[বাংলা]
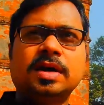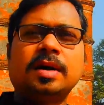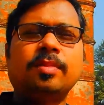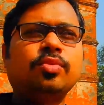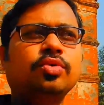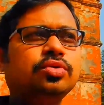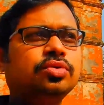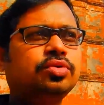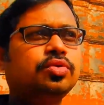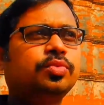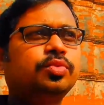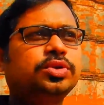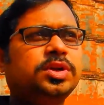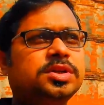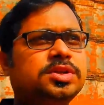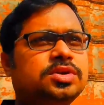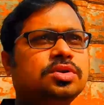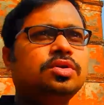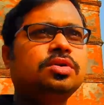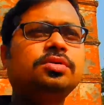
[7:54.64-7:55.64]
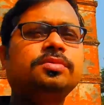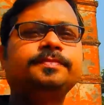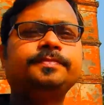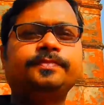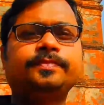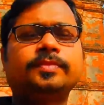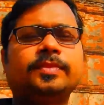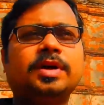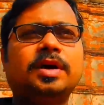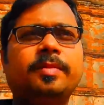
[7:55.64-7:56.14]
সামন্ত প্রথা ছিল
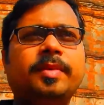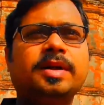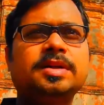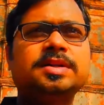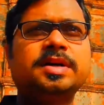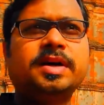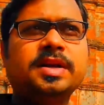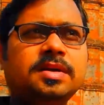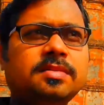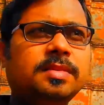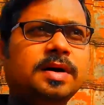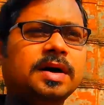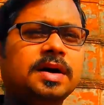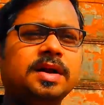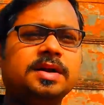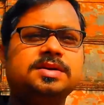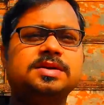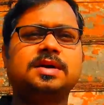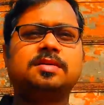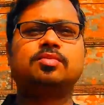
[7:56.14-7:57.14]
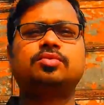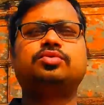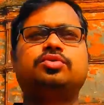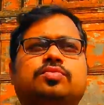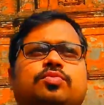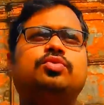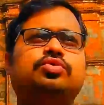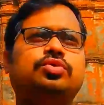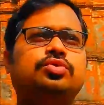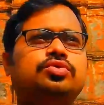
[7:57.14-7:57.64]
আমরা জানি বাংলায় সামন্ত
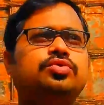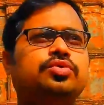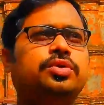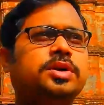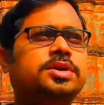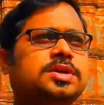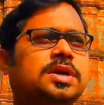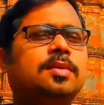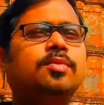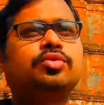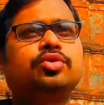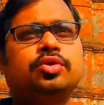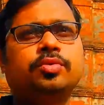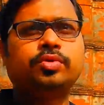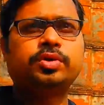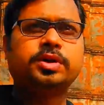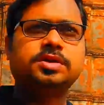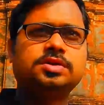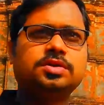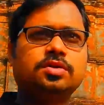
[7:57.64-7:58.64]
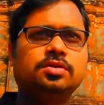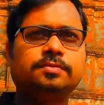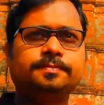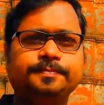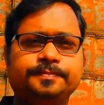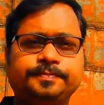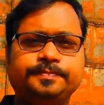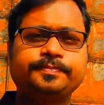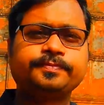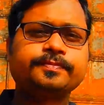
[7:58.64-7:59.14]
মধ্যযুগে সামন্ত প্রথা ছিল
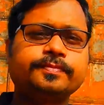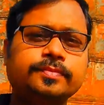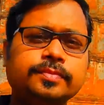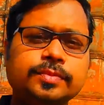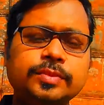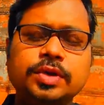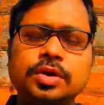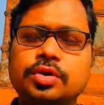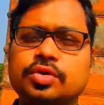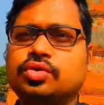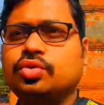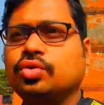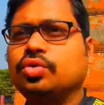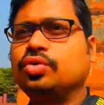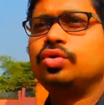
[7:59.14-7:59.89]
তো